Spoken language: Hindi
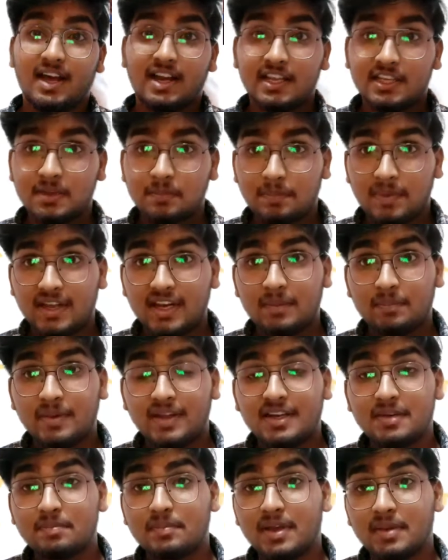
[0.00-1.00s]
हालांकि पहले
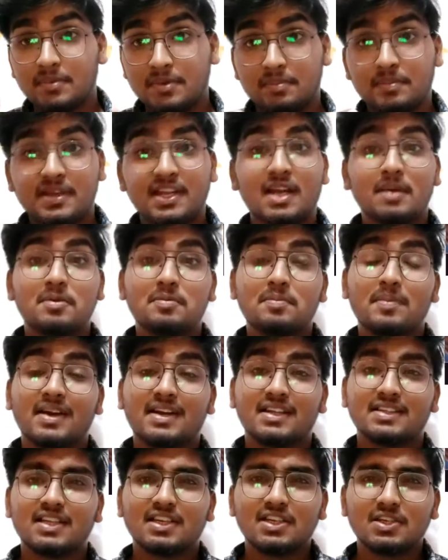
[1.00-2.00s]
पहले मैं भी मेरा भी
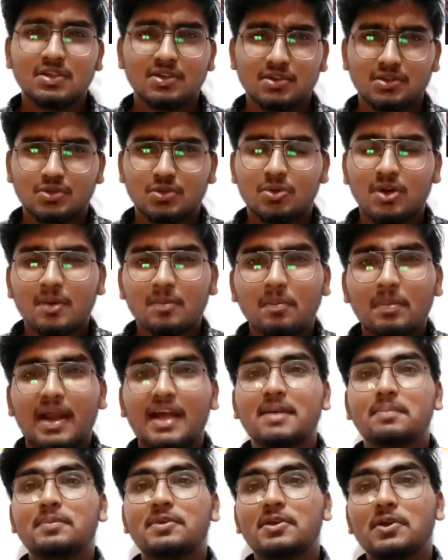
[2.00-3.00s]
मानना था कि थोड़ा
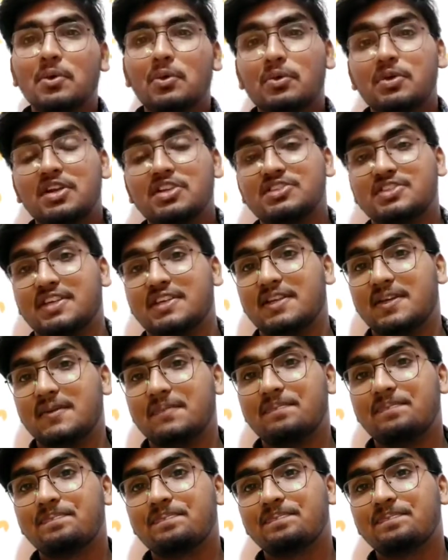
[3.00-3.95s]
प्लान भी होना चाहिए